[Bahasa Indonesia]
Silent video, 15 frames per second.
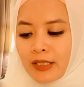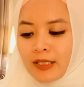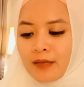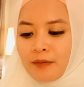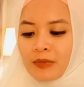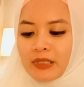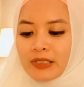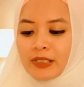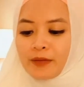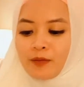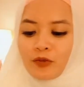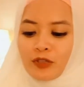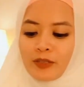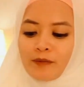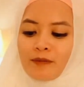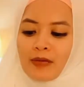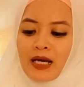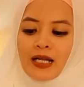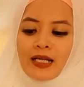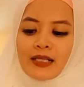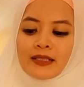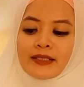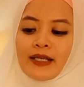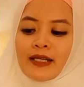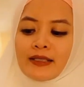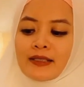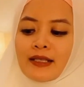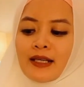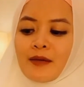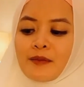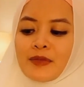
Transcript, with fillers: Meskipun tebal, dia ada